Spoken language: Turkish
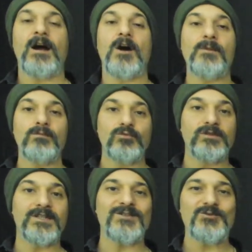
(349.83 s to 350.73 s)
Ama
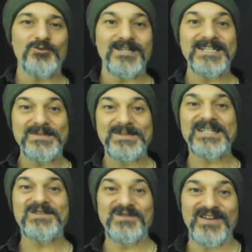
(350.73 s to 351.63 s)
bunların süreleri
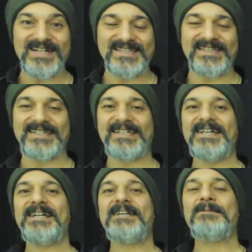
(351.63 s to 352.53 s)
biraz farklı.
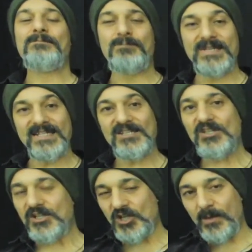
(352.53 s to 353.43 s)

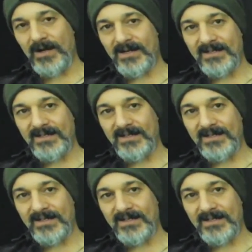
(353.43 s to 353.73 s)
Birinci aşama